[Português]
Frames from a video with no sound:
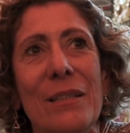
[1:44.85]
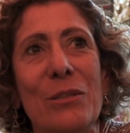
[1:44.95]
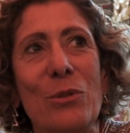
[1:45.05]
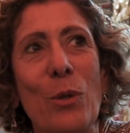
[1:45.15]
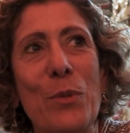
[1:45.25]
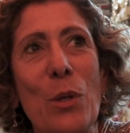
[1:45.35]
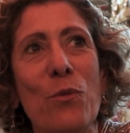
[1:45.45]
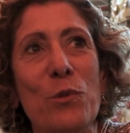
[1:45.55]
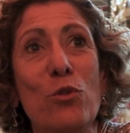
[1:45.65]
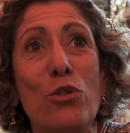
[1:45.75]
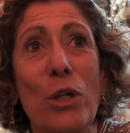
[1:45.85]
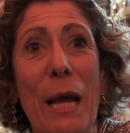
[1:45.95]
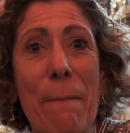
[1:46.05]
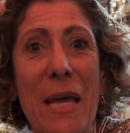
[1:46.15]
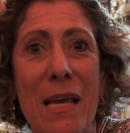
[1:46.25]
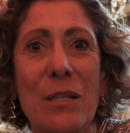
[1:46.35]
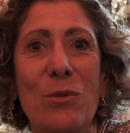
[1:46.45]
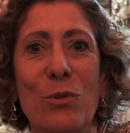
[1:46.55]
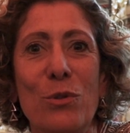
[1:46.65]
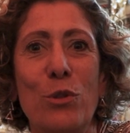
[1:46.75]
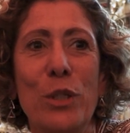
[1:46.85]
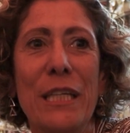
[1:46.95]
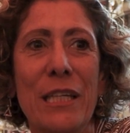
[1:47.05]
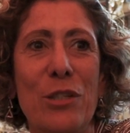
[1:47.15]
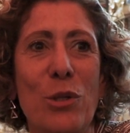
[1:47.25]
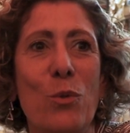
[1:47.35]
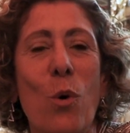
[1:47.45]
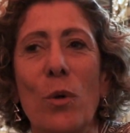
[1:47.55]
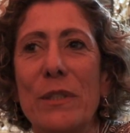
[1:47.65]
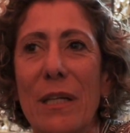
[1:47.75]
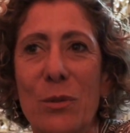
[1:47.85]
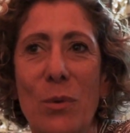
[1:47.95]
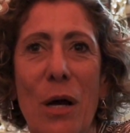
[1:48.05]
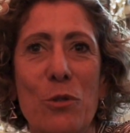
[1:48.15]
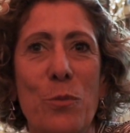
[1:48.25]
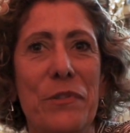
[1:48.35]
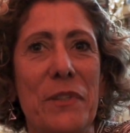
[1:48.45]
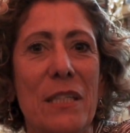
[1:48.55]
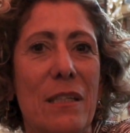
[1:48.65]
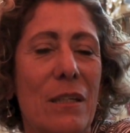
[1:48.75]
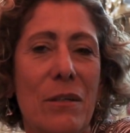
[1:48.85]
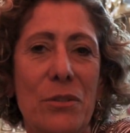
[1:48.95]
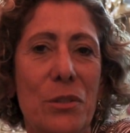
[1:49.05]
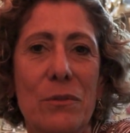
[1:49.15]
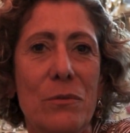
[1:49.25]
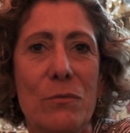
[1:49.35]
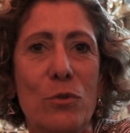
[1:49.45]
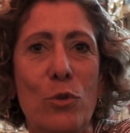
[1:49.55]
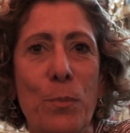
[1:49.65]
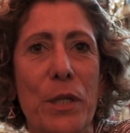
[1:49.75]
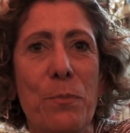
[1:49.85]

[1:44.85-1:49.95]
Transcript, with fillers: sobre o funcionamento jurídico, contratual de uma franquia, eu acho super